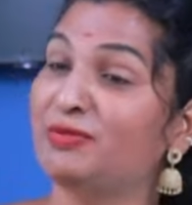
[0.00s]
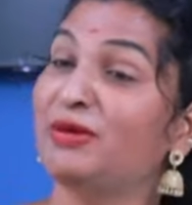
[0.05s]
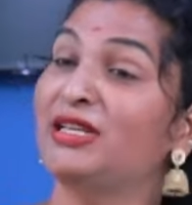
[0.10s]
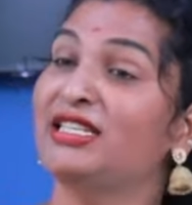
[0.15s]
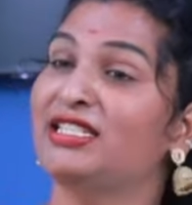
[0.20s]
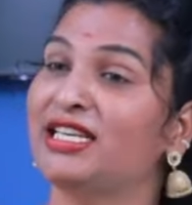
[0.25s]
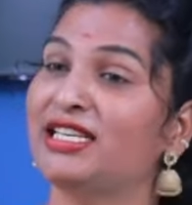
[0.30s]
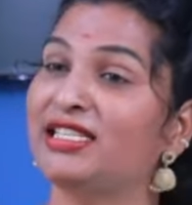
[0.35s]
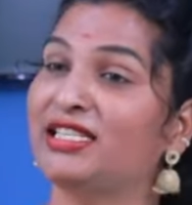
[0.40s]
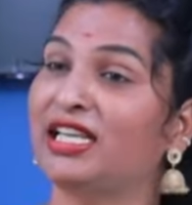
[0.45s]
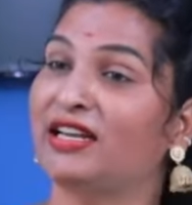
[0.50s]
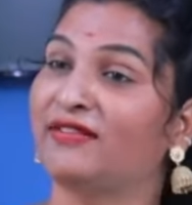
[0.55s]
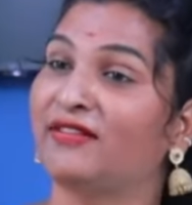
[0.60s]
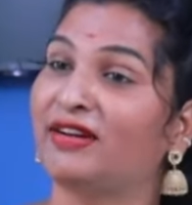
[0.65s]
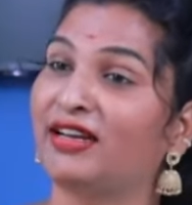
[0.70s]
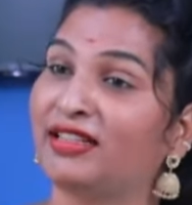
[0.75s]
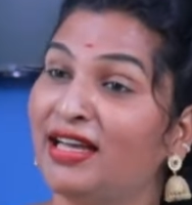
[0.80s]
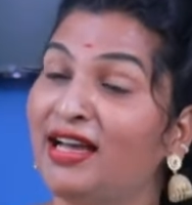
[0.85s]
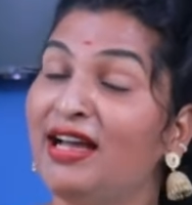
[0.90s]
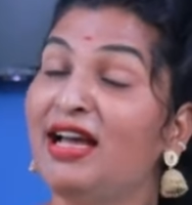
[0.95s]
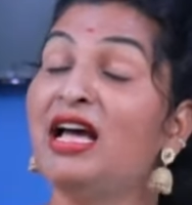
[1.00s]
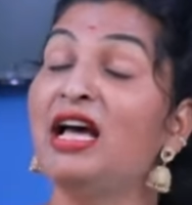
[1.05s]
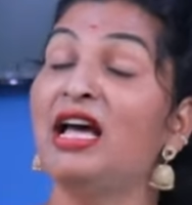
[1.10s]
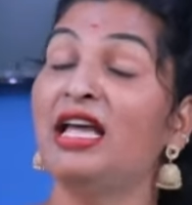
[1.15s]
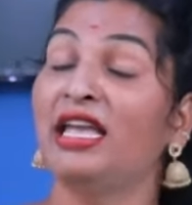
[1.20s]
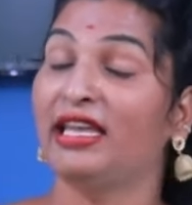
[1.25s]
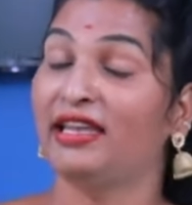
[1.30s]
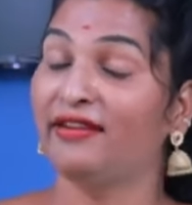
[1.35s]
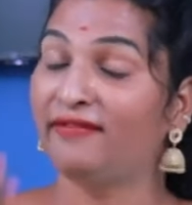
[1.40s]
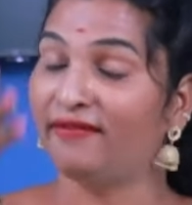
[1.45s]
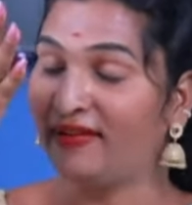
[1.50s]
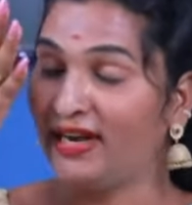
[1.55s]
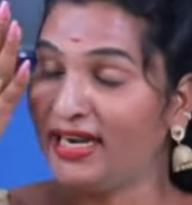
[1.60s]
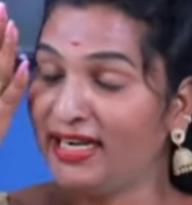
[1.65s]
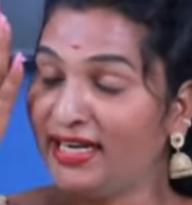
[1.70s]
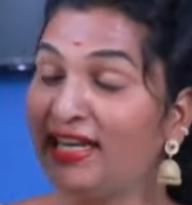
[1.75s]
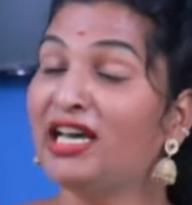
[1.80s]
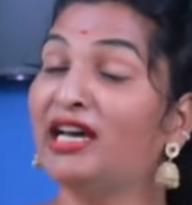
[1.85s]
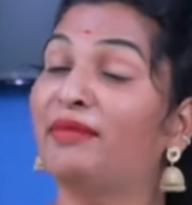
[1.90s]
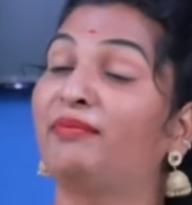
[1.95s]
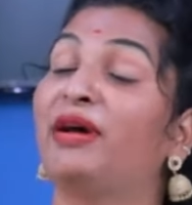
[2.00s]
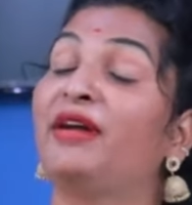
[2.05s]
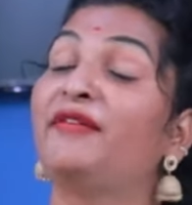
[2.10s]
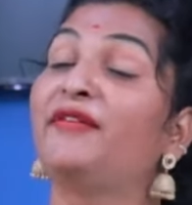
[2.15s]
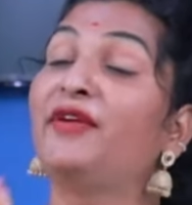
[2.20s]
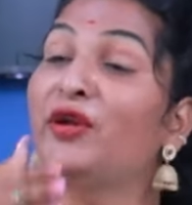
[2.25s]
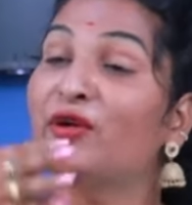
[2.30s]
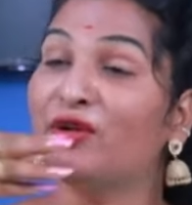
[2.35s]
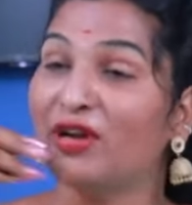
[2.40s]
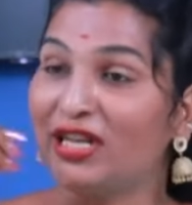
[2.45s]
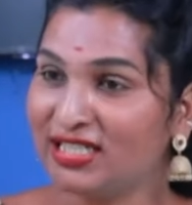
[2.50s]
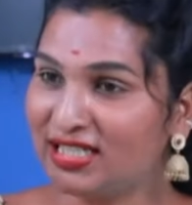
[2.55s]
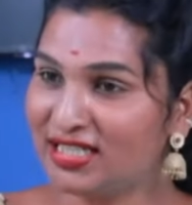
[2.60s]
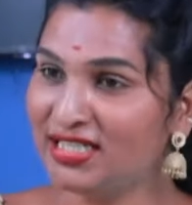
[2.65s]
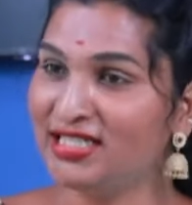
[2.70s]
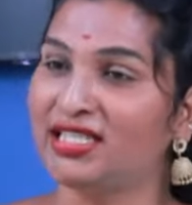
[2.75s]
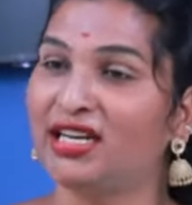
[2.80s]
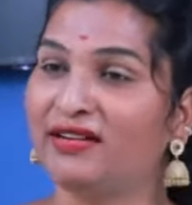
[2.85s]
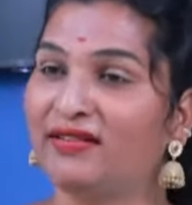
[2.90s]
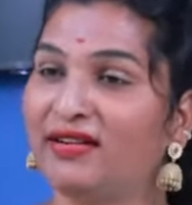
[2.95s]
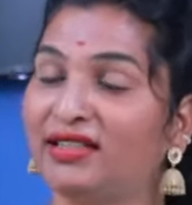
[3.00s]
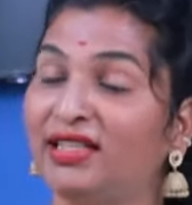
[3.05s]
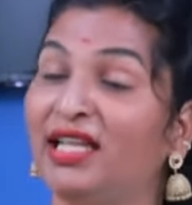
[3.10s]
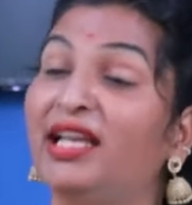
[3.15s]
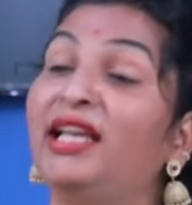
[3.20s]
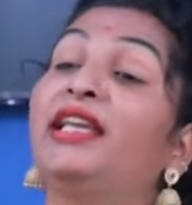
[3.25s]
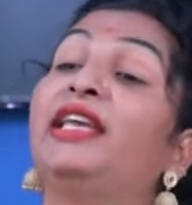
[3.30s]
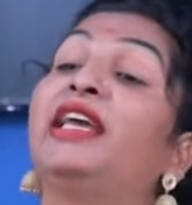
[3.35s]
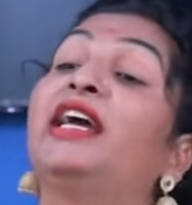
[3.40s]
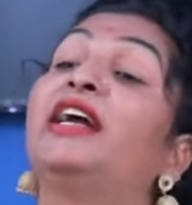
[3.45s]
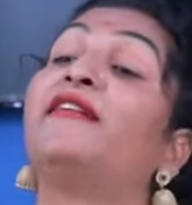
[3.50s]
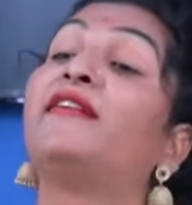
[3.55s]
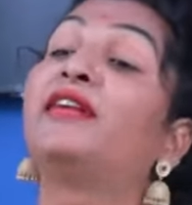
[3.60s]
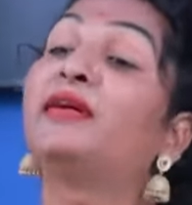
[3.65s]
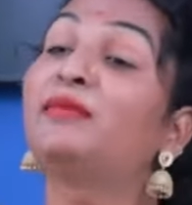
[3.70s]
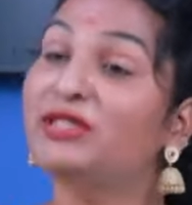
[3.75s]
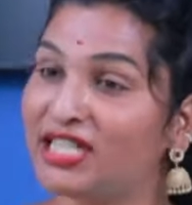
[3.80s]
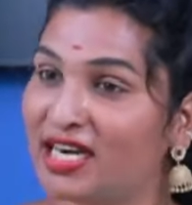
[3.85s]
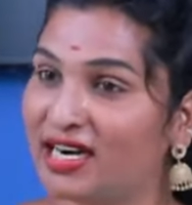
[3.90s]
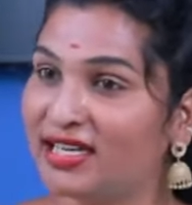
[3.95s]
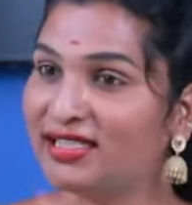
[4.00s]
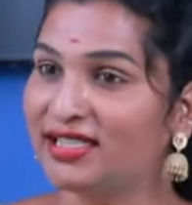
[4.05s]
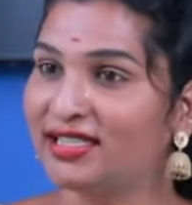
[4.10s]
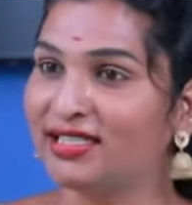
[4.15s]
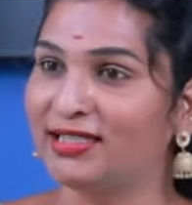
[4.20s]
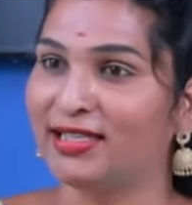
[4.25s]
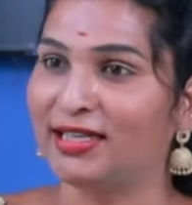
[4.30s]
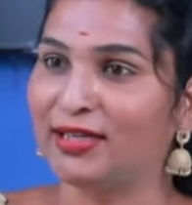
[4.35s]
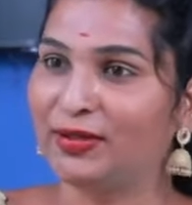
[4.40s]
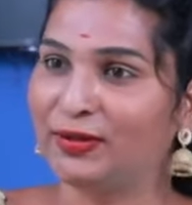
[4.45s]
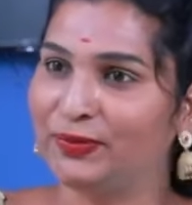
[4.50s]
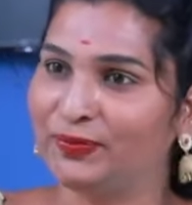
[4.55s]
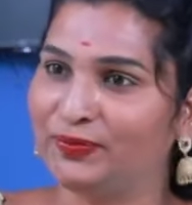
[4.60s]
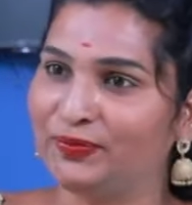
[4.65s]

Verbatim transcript: రెస్పాన్స్ అయిన తర్వాత వెంటనే అబ్బాయి వీడియో కాల్ చేసిన తర్వాత ఏడవడం స్టార్ట్ చేశాడు